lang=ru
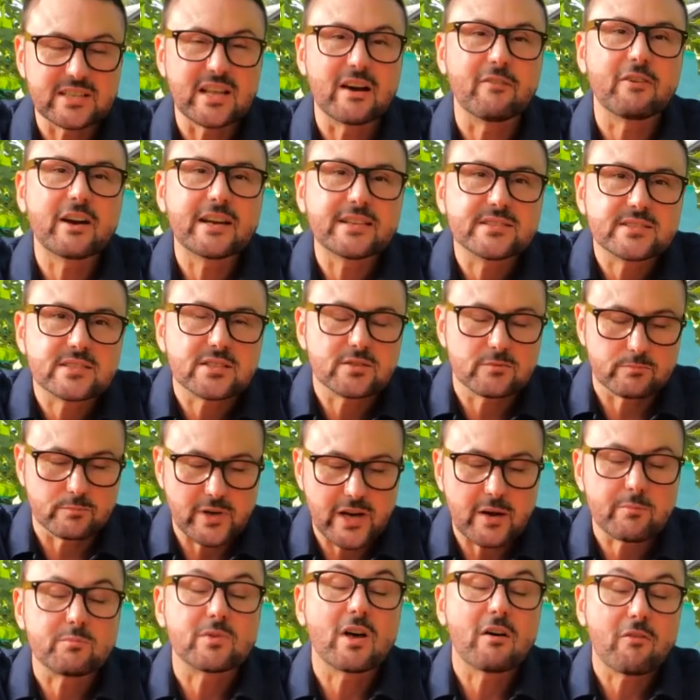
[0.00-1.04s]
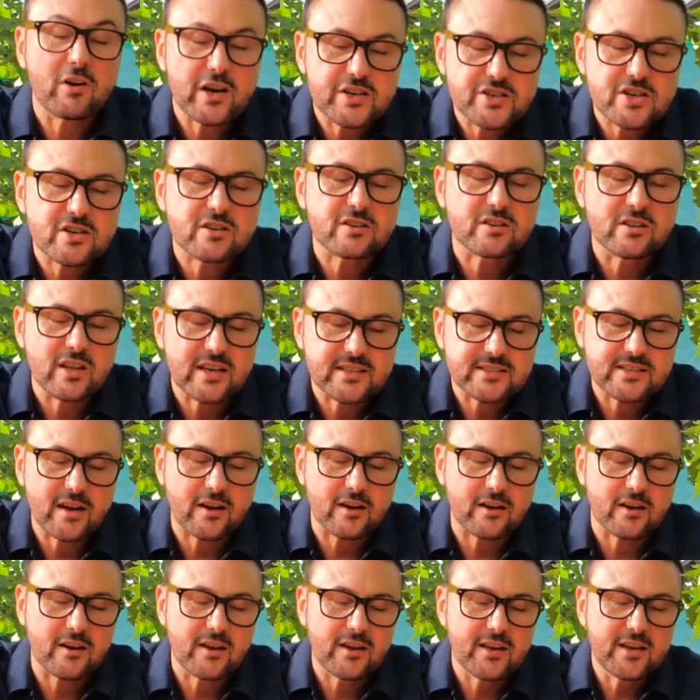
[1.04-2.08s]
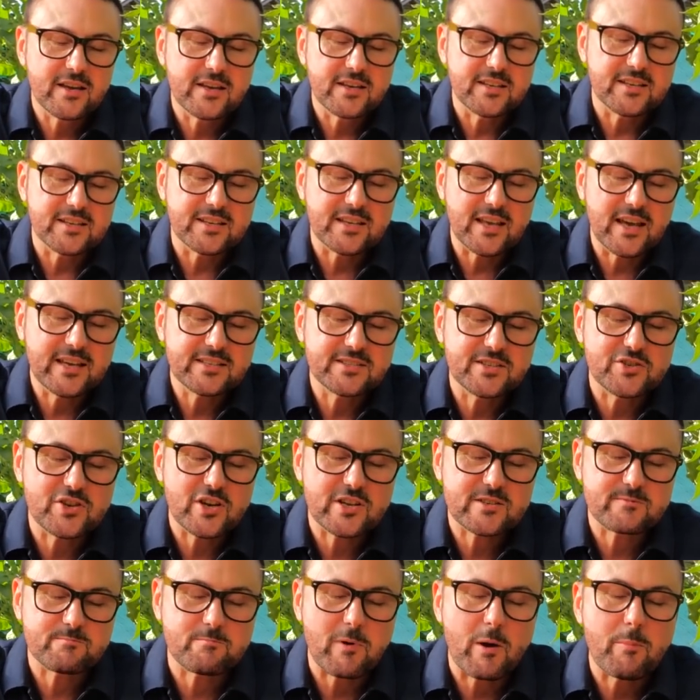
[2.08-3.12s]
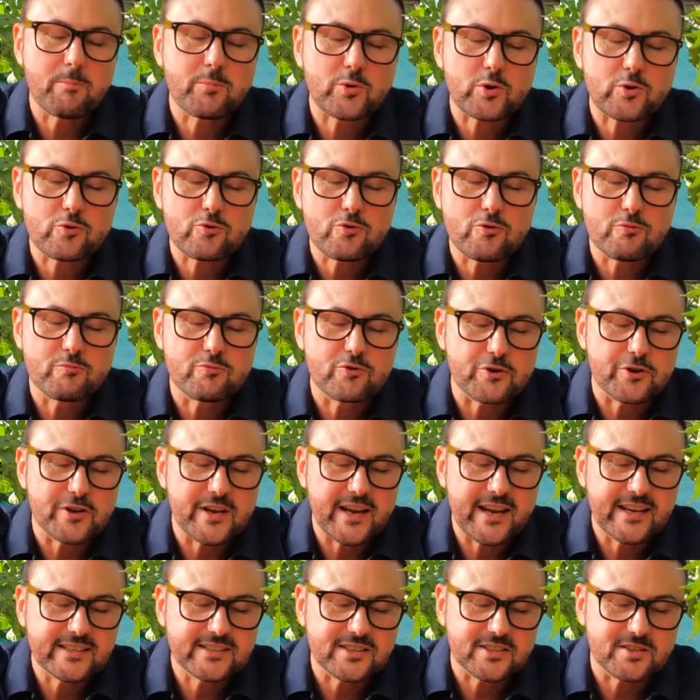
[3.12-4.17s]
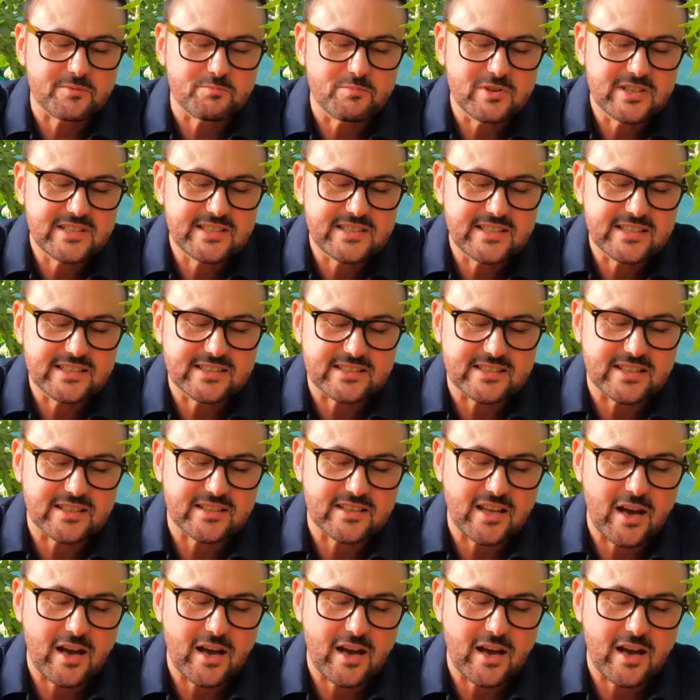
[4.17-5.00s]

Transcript: И давайте прямо на ваших глазах я сейчас попробую этот мясистый